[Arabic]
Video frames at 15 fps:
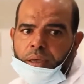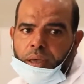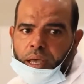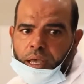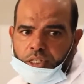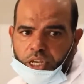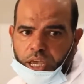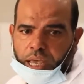
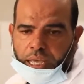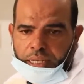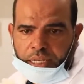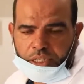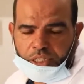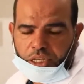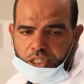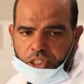أعشاب
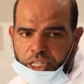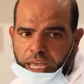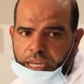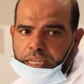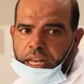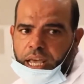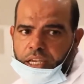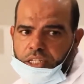نتيجة
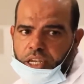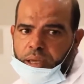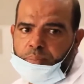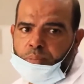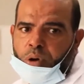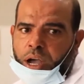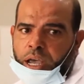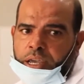أكل
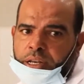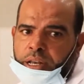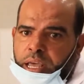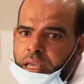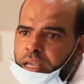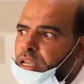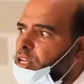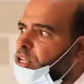أعشاب معينة